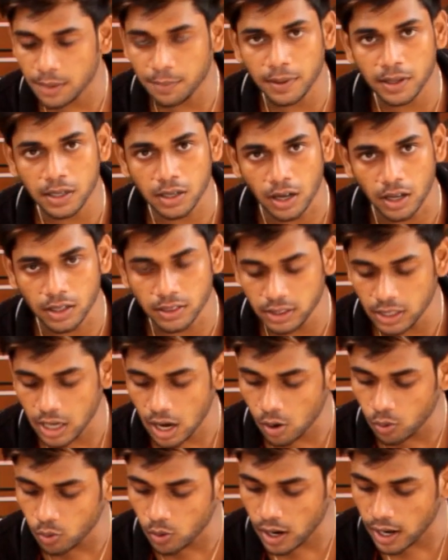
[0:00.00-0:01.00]
yahan par
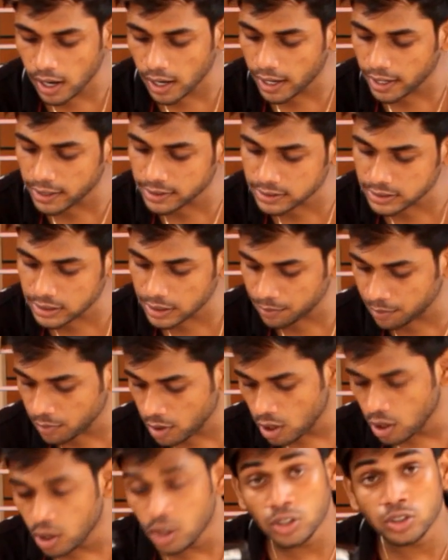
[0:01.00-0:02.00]
diya hua hai sim
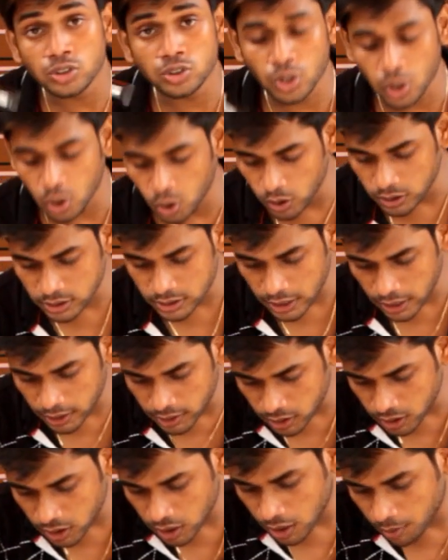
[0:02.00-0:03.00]
सो so, इसके
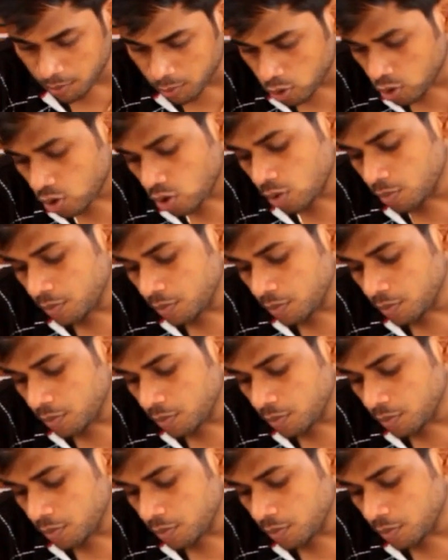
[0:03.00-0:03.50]
अंदर हम लोगों को